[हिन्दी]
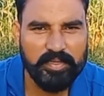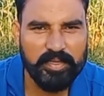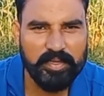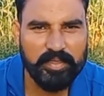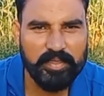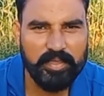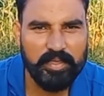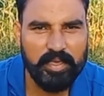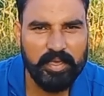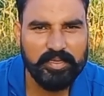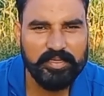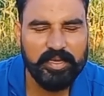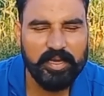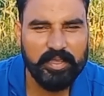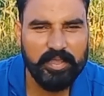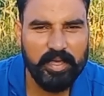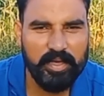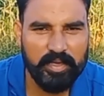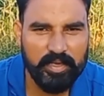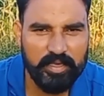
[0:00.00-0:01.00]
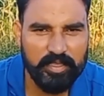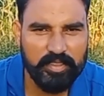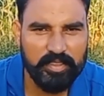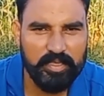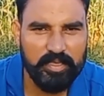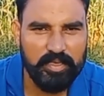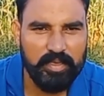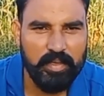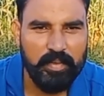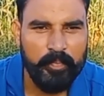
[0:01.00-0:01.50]
सकते हैं ज़्यादा
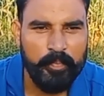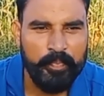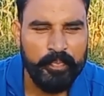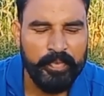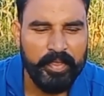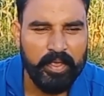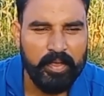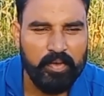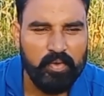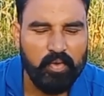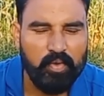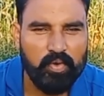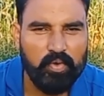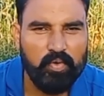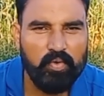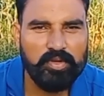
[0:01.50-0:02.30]
गेती और